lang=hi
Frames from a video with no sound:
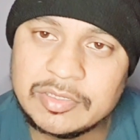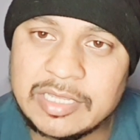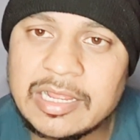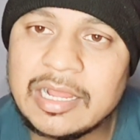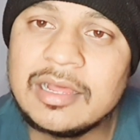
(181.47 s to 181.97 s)

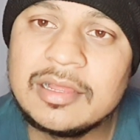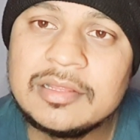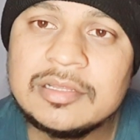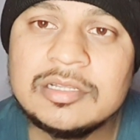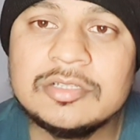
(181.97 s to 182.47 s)
देखा
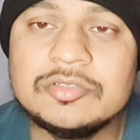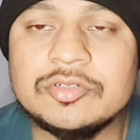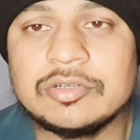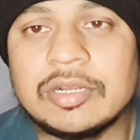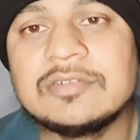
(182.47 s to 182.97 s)
तो
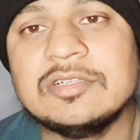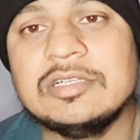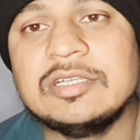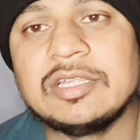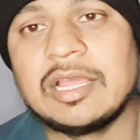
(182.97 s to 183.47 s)
युवराज सिंह
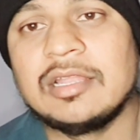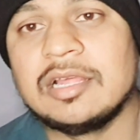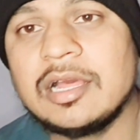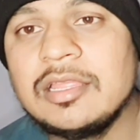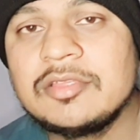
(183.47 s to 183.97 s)
की याद
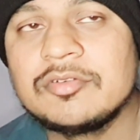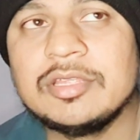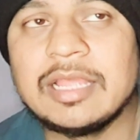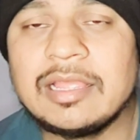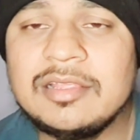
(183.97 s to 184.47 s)
आई क्योंकि
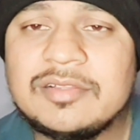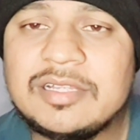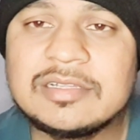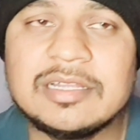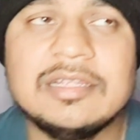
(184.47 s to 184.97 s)
इसी
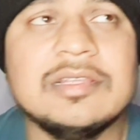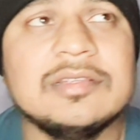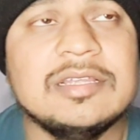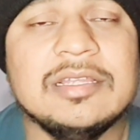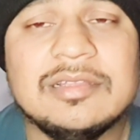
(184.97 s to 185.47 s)
तरीके
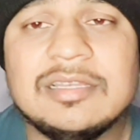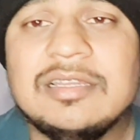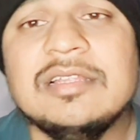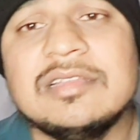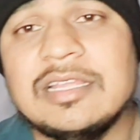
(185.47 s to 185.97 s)
से इतनी
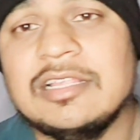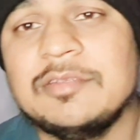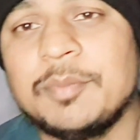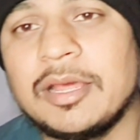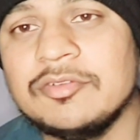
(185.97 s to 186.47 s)
ही तेज
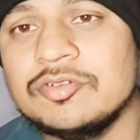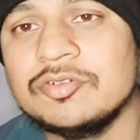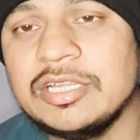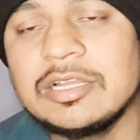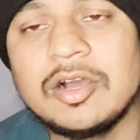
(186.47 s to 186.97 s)
पारी
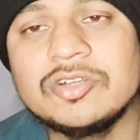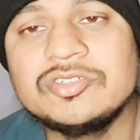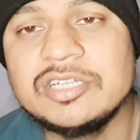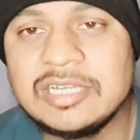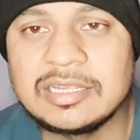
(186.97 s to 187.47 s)
उन्होंने एक
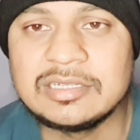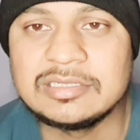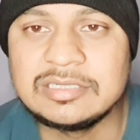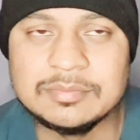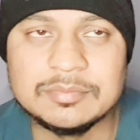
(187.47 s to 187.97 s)
ऑस्ट्रेलिया की
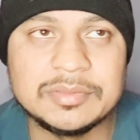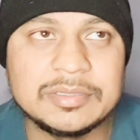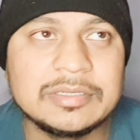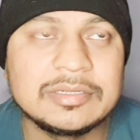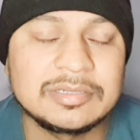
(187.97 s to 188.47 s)
टीम में
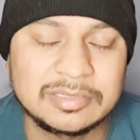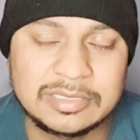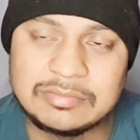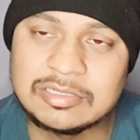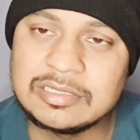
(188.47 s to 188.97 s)

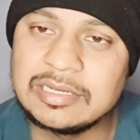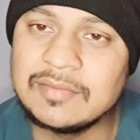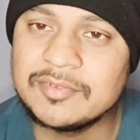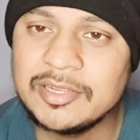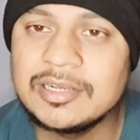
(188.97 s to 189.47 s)
टीम के
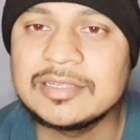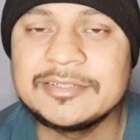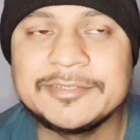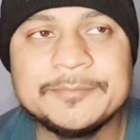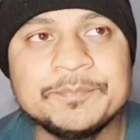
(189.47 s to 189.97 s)
खिलाफ खेल रखी थी